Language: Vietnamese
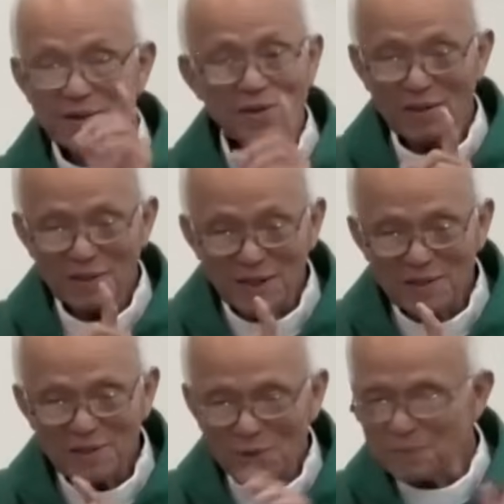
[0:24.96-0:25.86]
nhân đức
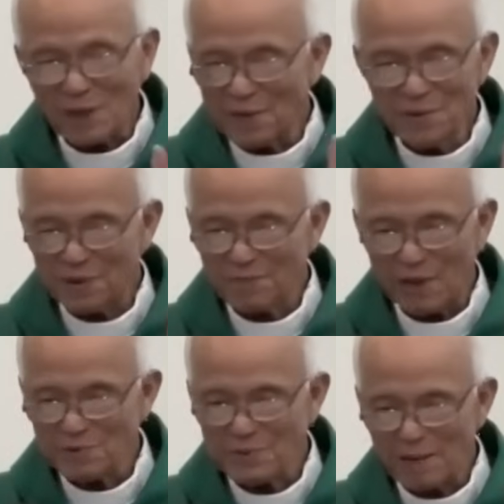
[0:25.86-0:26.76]
không thể dựa
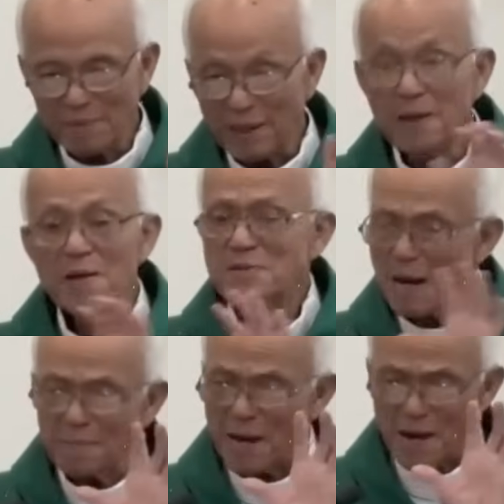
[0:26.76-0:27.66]
vào cha mẹ
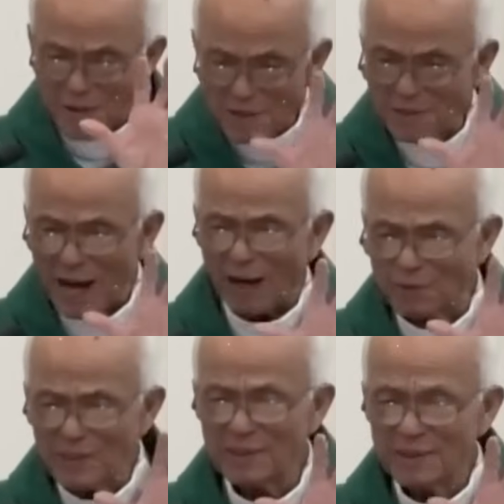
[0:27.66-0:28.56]
cha mẹ rất đạo
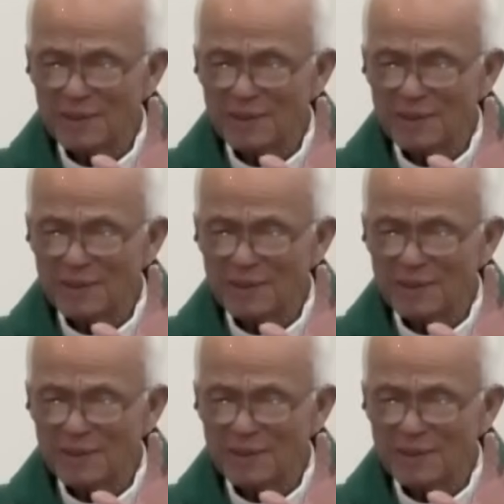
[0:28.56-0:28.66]
đức